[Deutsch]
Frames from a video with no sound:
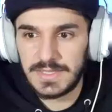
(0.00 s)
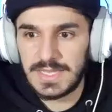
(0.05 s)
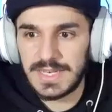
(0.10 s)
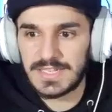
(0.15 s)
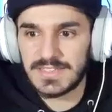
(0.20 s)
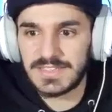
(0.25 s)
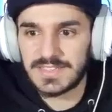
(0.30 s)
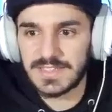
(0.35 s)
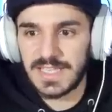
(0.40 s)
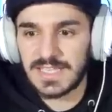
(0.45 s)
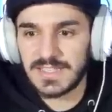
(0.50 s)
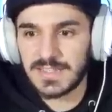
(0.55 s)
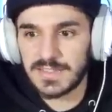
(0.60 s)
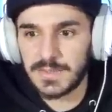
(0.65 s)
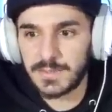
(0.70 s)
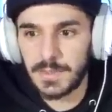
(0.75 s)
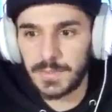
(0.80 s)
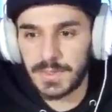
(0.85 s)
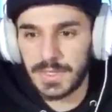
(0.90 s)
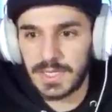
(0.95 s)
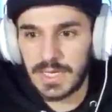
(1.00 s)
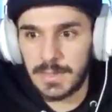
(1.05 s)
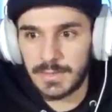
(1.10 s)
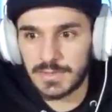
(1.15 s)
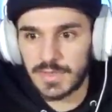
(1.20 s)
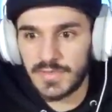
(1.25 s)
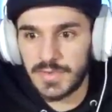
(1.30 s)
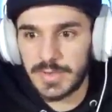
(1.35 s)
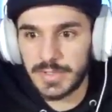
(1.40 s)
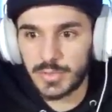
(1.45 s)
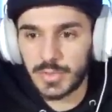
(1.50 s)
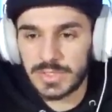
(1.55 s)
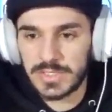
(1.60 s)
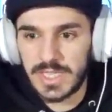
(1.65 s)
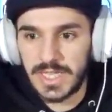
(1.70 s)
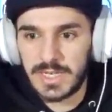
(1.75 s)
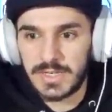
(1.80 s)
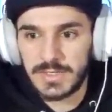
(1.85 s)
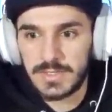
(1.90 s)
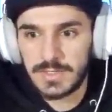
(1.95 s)
Nee, das ist 16, Baby Aber sollen wir mal
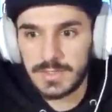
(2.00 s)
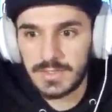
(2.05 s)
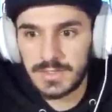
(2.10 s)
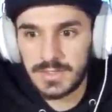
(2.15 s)
durchgehen?